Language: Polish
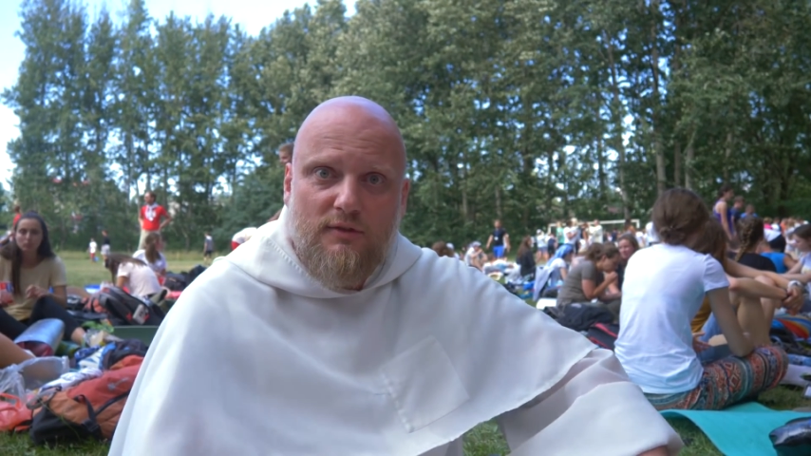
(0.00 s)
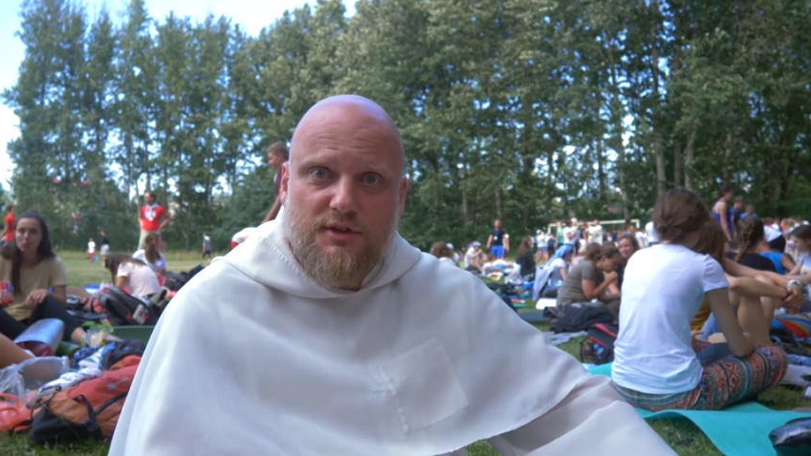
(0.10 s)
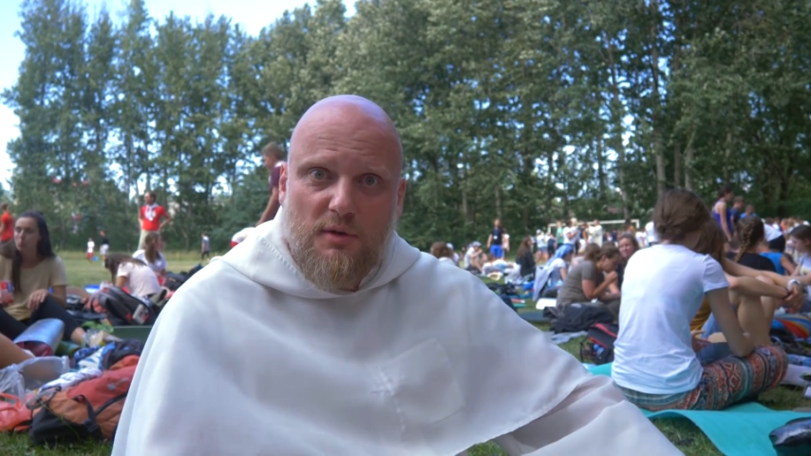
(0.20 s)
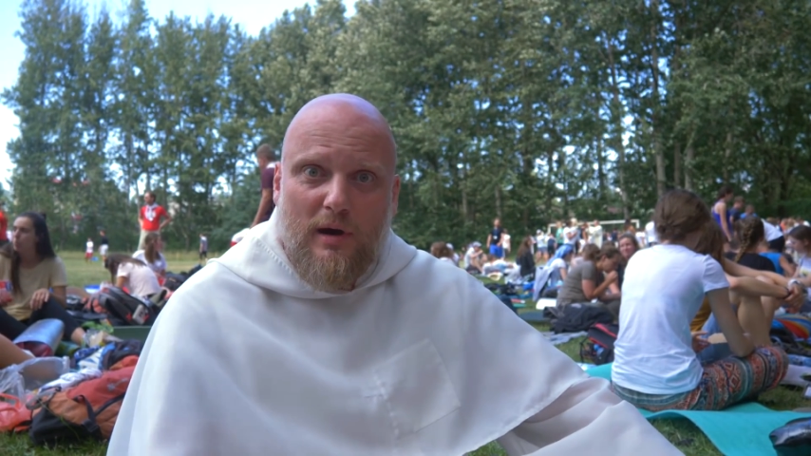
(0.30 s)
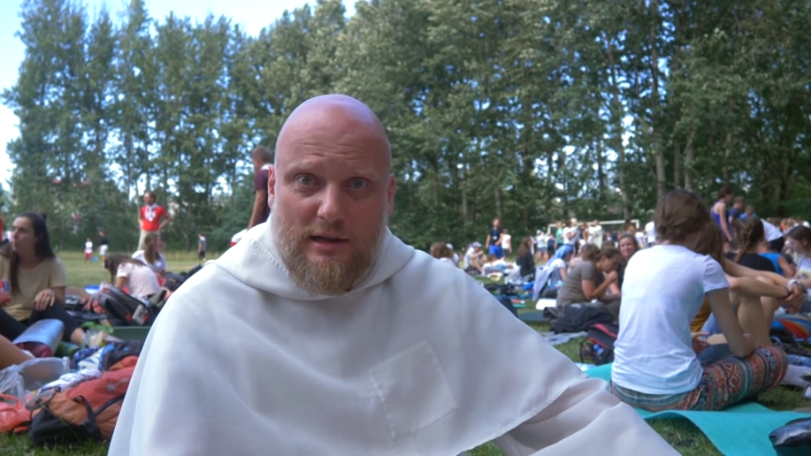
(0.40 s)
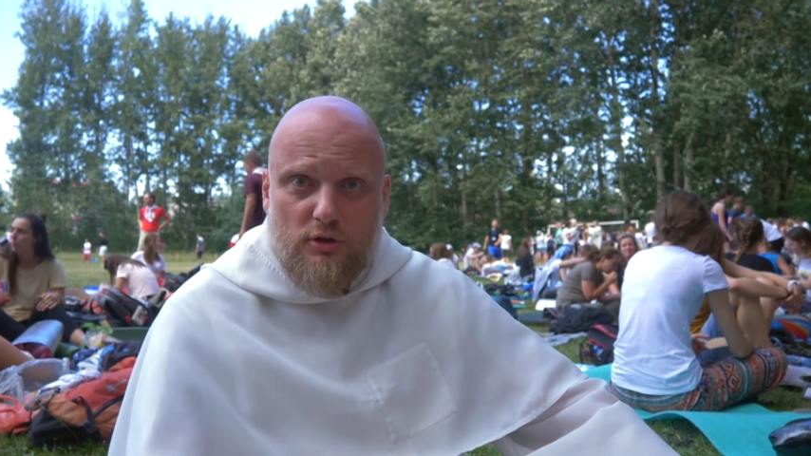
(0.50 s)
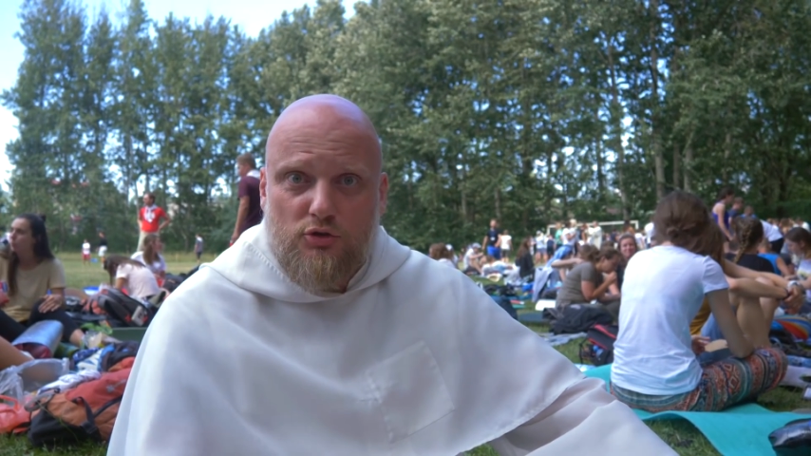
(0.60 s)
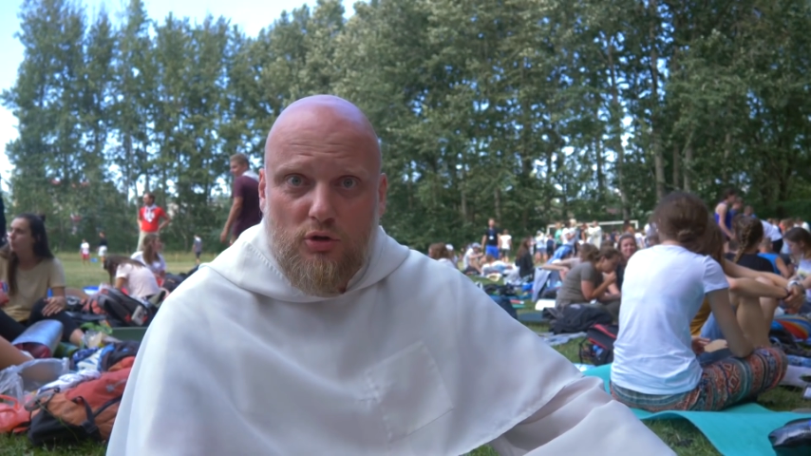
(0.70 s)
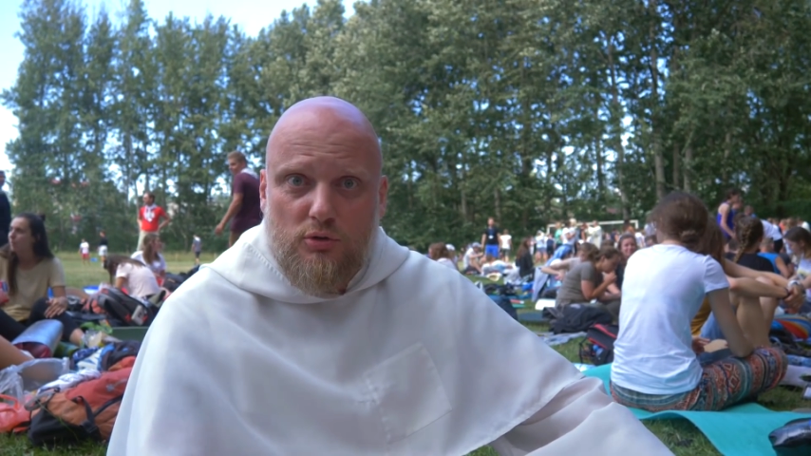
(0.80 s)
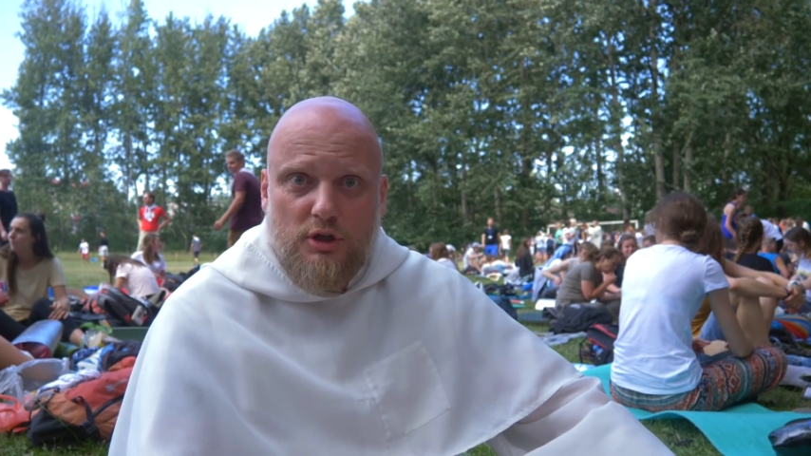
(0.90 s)
widzę bardzo
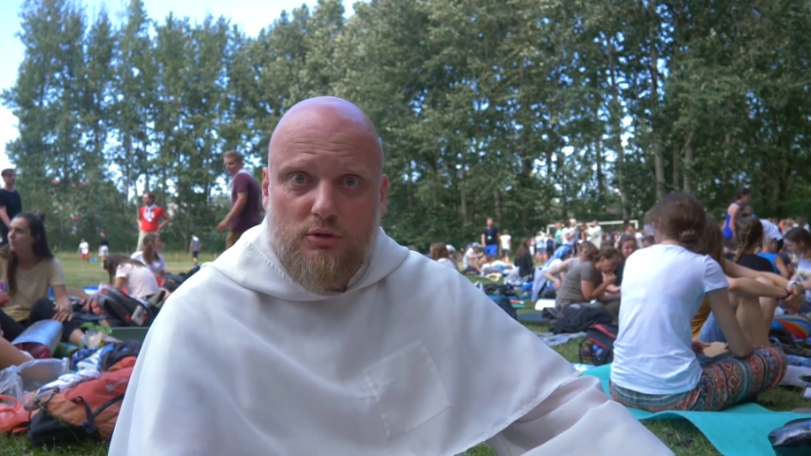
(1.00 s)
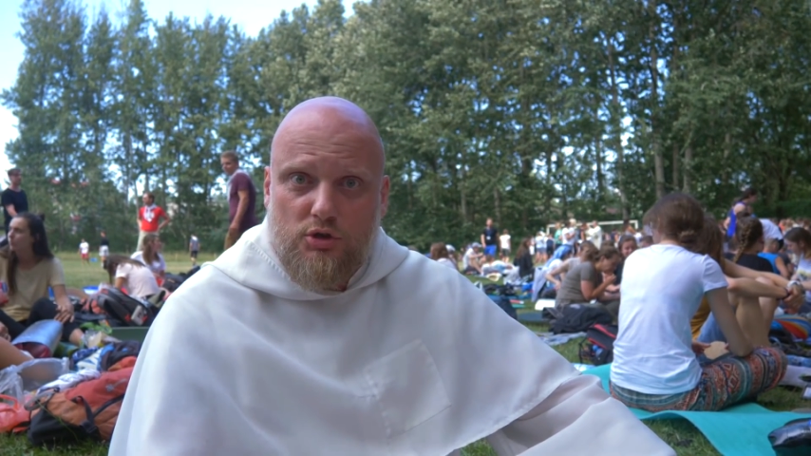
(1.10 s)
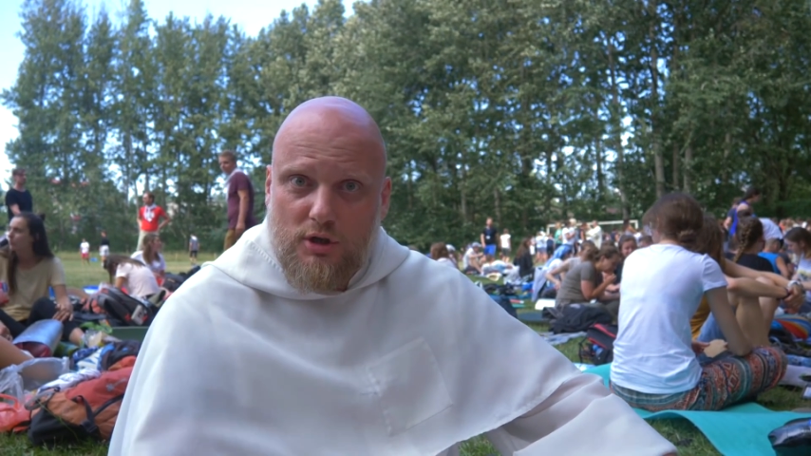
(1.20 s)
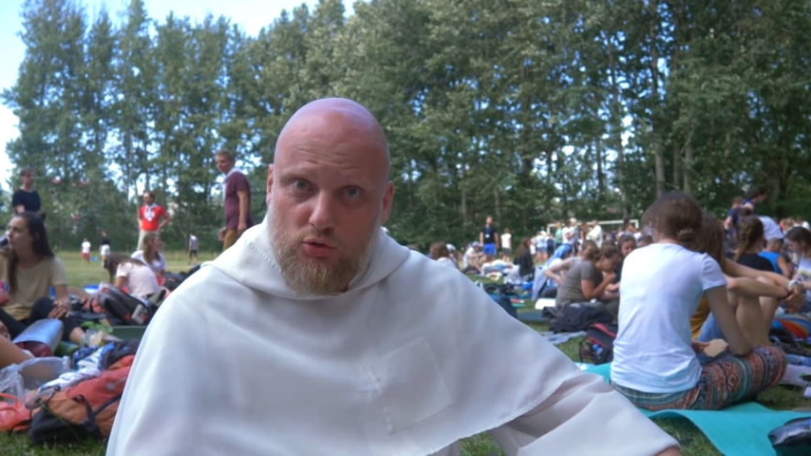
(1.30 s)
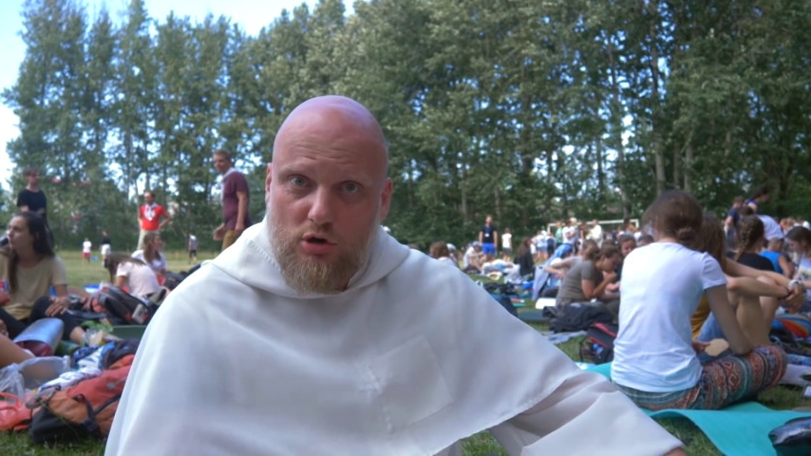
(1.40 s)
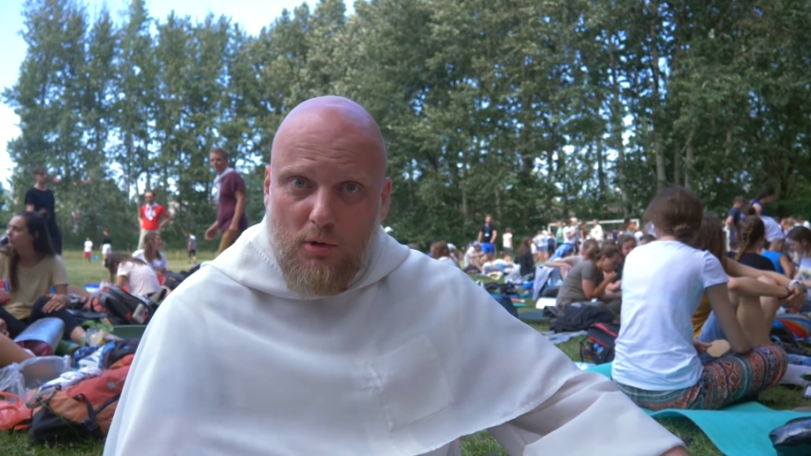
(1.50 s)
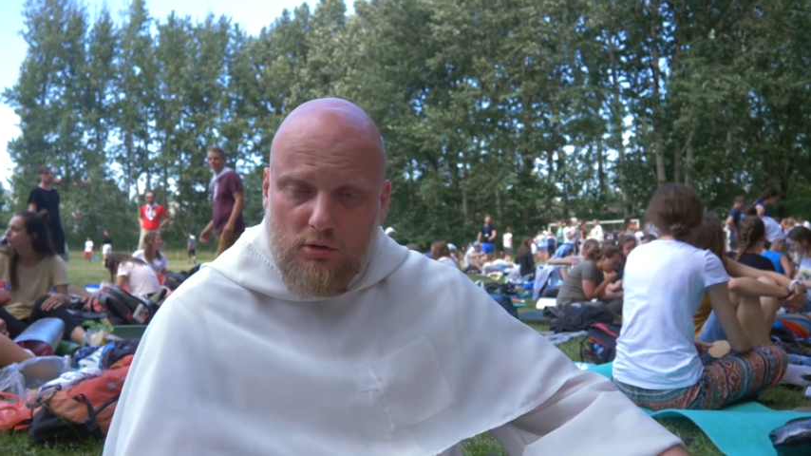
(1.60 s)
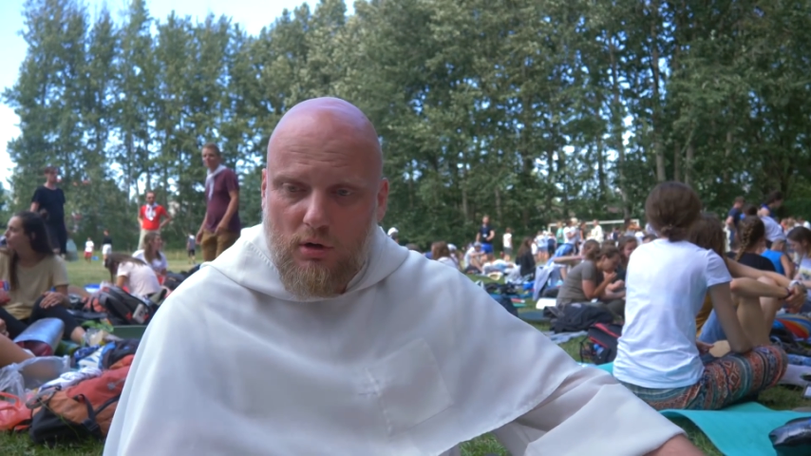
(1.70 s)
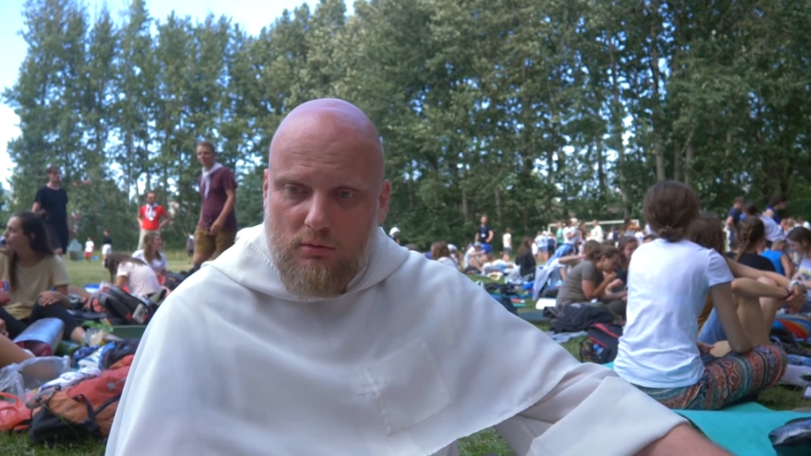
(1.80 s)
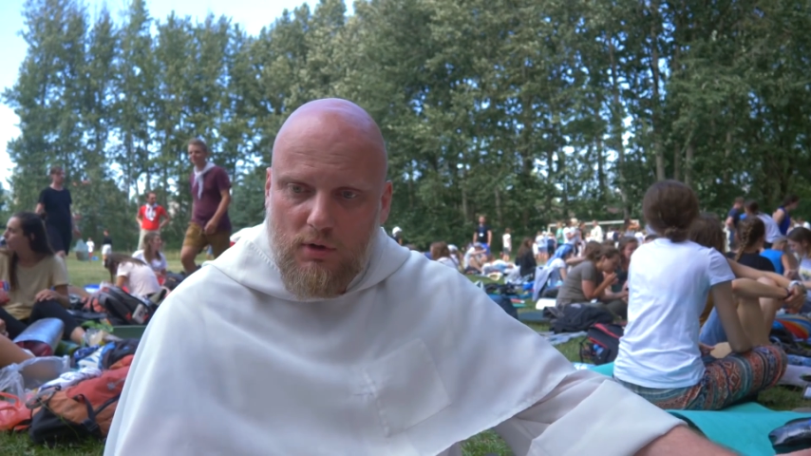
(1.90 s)
dużo ludzi, którzy się dużo
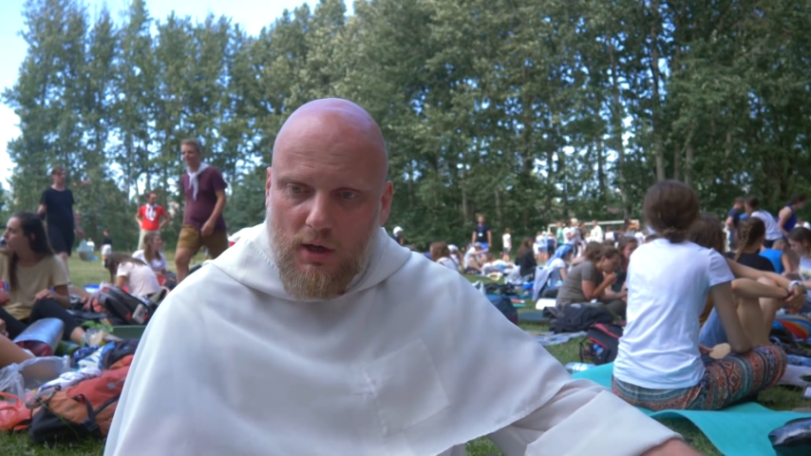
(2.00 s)
modlą,